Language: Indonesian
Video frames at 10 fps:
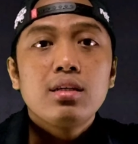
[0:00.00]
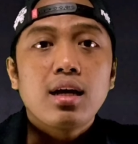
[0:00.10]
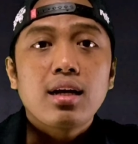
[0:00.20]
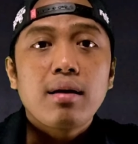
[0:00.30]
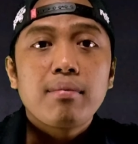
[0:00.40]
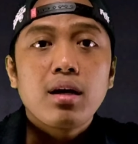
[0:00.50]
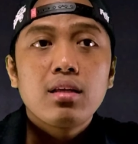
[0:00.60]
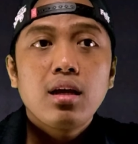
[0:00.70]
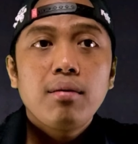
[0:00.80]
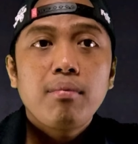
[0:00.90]
yang
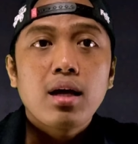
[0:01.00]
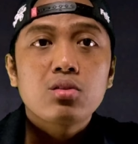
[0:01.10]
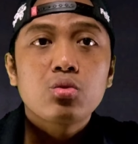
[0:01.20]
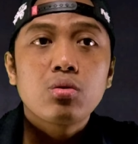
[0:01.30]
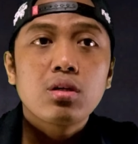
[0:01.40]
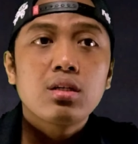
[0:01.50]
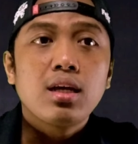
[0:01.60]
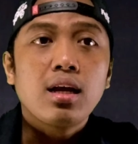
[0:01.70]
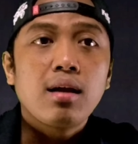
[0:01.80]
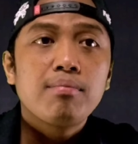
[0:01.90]
namanya masuk ke
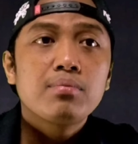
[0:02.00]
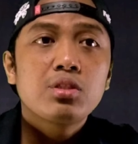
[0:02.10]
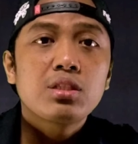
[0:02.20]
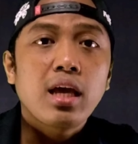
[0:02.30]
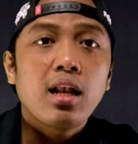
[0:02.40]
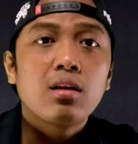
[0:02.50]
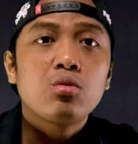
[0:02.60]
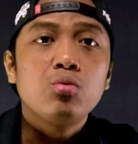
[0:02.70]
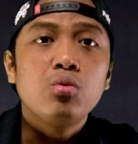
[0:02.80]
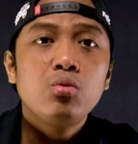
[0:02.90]
dalam
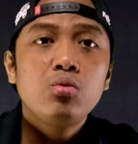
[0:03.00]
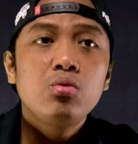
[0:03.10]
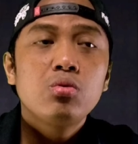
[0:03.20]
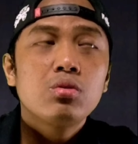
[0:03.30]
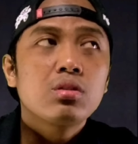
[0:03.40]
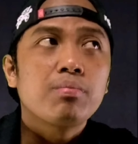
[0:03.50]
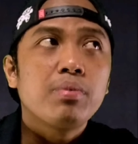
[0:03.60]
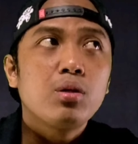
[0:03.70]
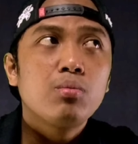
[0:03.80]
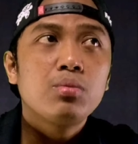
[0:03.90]
sel dulu
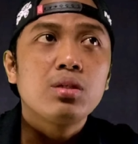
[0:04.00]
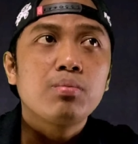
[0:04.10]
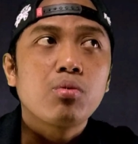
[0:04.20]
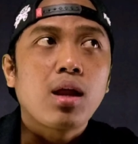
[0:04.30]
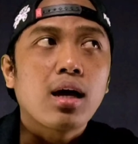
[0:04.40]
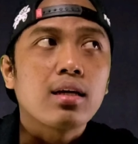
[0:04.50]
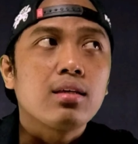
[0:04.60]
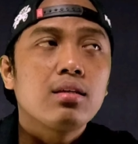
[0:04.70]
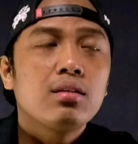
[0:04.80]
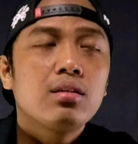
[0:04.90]
sebelum
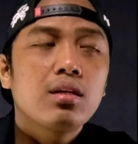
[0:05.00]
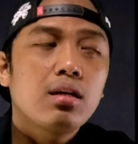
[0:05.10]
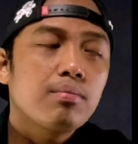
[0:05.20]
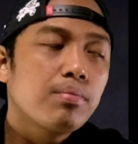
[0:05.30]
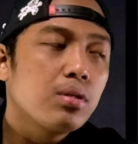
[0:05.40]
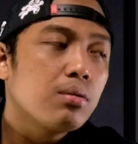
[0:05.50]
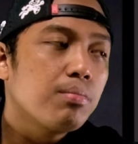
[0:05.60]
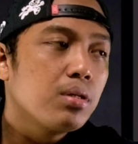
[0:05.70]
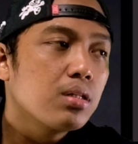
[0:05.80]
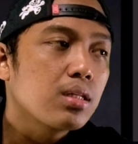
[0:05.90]
dipulangi ini kan
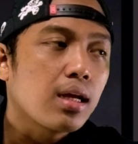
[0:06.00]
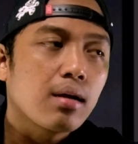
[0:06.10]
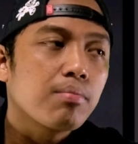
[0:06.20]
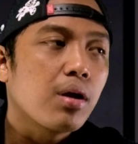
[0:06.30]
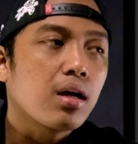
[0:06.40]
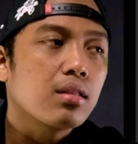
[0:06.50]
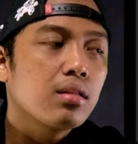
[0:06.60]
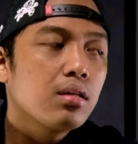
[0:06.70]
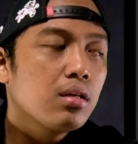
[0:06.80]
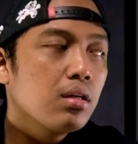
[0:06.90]
bener-bener sayang banget
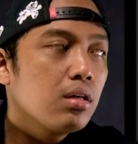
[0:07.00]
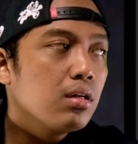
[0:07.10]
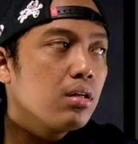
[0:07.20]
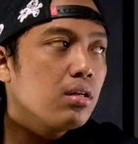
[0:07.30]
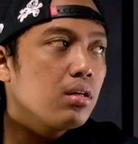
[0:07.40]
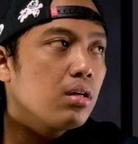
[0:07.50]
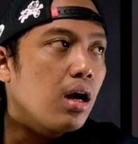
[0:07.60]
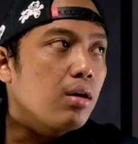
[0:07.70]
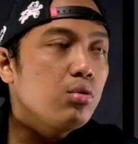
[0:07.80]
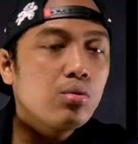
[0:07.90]

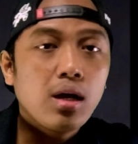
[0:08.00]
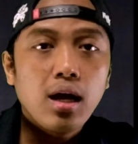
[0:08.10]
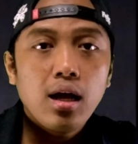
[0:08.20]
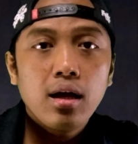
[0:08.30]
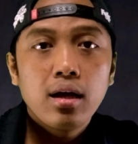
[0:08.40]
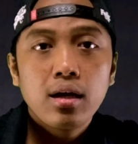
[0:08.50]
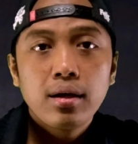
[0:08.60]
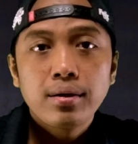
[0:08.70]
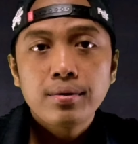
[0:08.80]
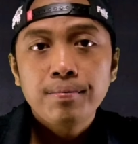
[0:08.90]
aku juga
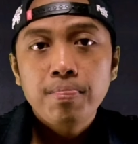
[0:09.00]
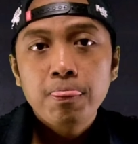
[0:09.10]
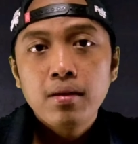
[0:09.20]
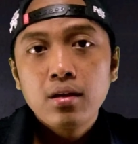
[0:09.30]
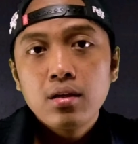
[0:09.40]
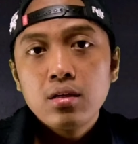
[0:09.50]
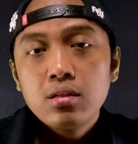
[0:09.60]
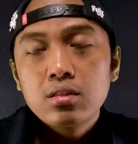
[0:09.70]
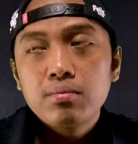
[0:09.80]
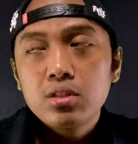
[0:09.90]

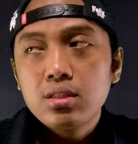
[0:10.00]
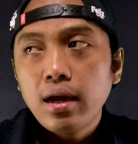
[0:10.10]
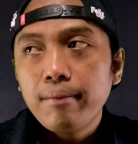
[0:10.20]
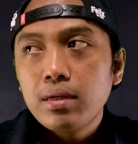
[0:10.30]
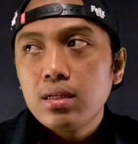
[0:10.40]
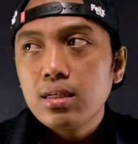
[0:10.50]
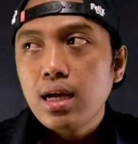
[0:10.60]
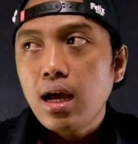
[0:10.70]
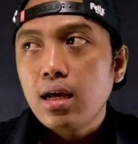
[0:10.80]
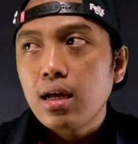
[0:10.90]
semenjak
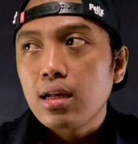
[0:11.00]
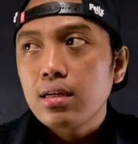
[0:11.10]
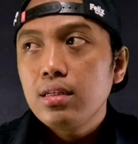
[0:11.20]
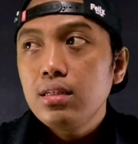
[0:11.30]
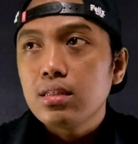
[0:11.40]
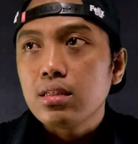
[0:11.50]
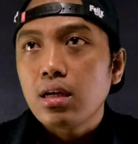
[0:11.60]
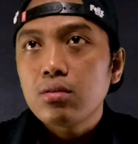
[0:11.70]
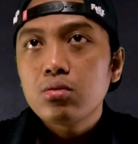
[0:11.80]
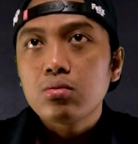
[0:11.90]
mendengar ini
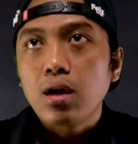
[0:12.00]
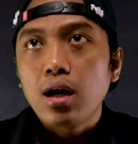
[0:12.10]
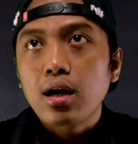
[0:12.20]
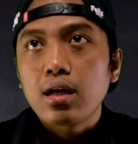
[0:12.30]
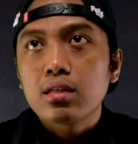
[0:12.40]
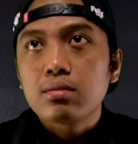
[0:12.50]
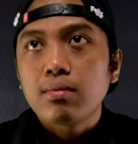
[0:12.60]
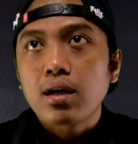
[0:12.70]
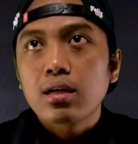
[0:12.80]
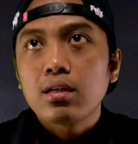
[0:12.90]
aku juga akan
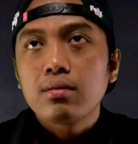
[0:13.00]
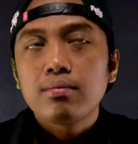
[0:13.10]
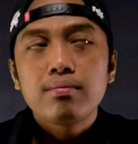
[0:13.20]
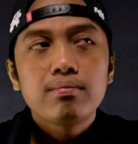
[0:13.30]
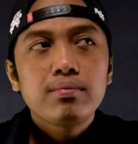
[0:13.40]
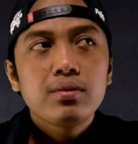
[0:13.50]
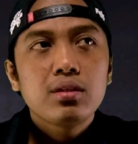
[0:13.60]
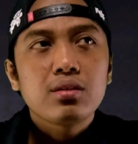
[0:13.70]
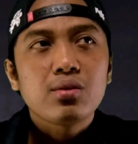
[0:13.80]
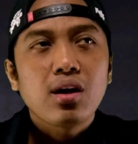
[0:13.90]
semakin
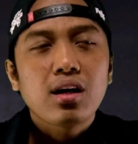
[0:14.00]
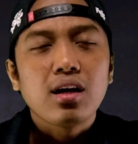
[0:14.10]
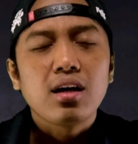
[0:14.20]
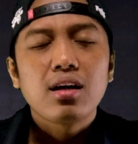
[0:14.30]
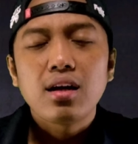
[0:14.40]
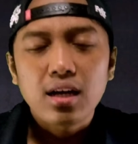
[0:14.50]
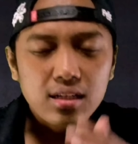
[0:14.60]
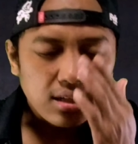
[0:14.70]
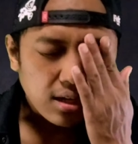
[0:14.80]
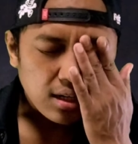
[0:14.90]
ya yo iya, agak
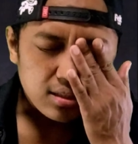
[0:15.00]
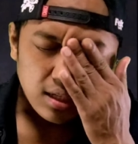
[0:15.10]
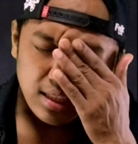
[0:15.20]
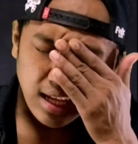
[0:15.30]
ada rasa